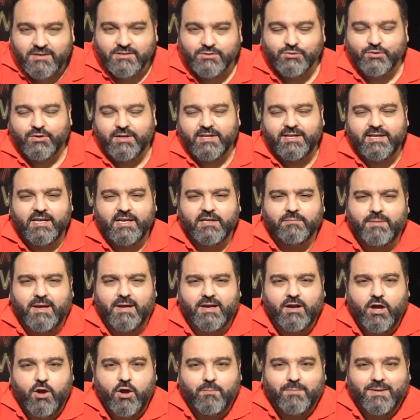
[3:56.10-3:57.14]
سوريين
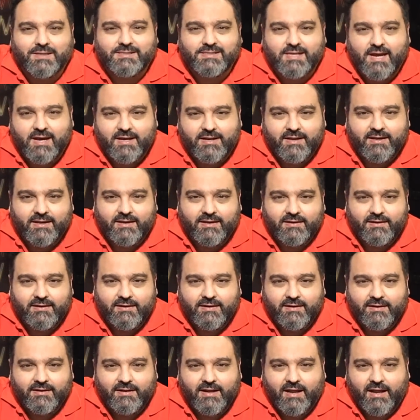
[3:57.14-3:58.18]
تبرعوا بمصاري
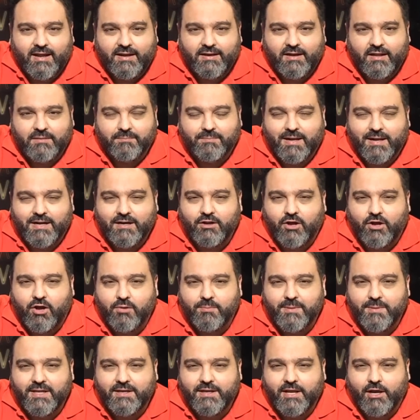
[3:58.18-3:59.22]
نحن
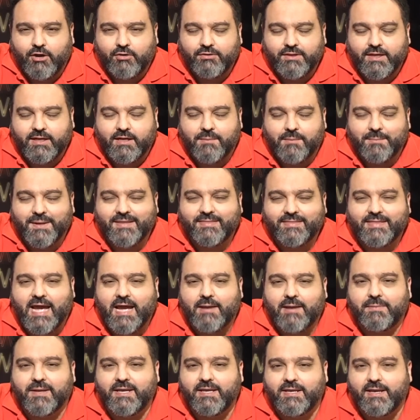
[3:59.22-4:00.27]
تبرعوا مين ياخذ اقامات
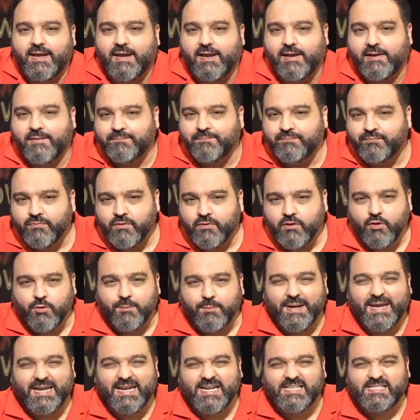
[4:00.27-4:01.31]
ذهبيه
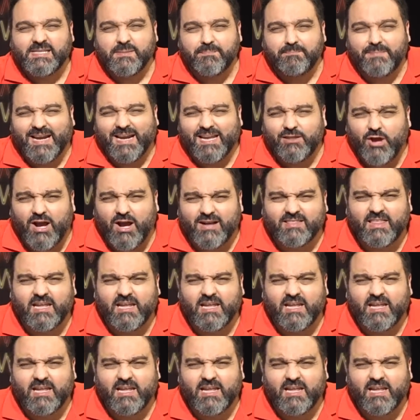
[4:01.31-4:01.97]
مين يسب بلده